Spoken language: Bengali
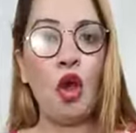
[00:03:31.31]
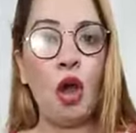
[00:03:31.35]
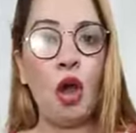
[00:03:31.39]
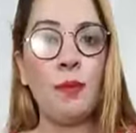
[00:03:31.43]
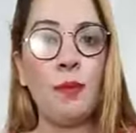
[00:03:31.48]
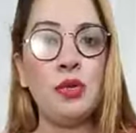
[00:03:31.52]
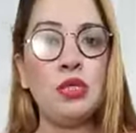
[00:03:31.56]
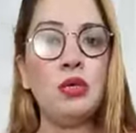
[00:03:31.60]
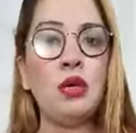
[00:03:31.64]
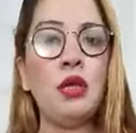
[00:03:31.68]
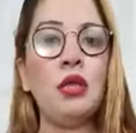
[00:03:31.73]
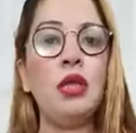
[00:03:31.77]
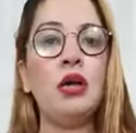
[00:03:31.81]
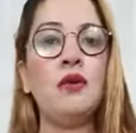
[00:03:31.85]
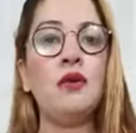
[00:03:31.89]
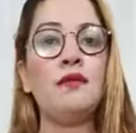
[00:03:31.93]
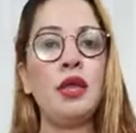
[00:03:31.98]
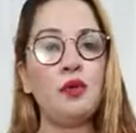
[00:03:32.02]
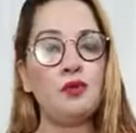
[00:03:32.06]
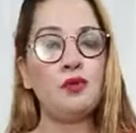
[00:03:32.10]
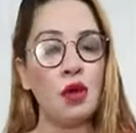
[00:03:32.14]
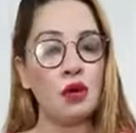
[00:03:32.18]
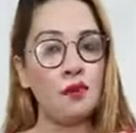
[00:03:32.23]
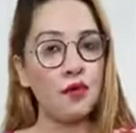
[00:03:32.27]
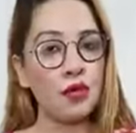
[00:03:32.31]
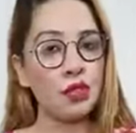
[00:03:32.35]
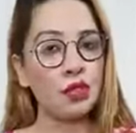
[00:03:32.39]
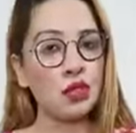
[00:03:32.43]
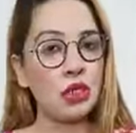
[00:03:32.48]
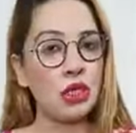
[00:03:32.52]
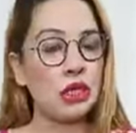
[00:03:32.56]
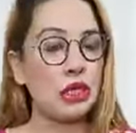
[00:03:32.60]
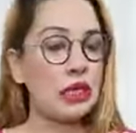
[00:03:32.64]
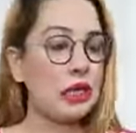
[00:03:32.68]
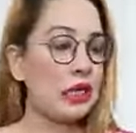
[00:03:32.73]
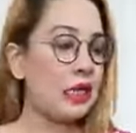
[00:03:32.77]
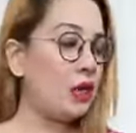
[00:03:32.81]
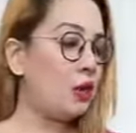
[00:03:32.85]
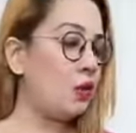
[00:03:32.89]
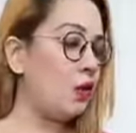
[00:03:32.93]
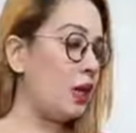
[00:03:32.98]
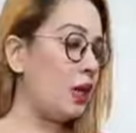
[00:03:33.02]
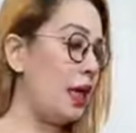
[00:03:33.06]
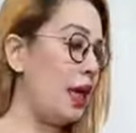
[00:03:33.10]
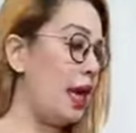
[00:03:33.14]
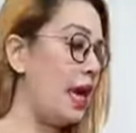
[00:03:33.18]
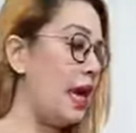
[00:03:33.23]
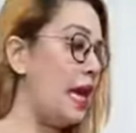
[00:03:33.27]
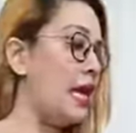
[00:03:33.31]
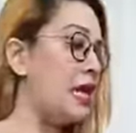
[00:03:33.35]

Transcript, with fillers: কমেন্টস করে লাভ লাইক ওয়াও বাটনে ক্লিক করলে